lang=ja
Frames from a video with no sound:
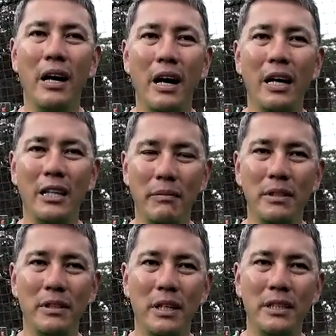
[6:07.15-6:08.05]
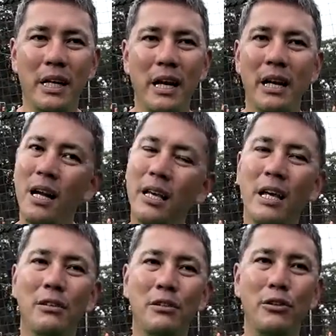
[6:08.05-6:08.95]
考えてますだから世界
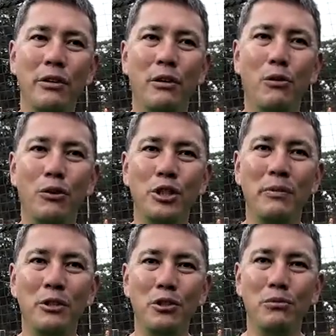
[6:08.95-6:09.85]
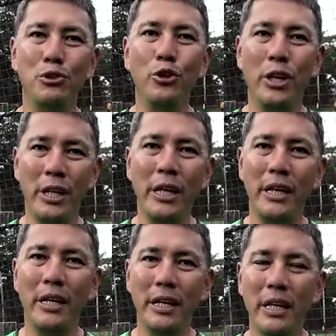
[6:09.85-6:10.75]
ランキングっていうよりはここ一番勝負の時に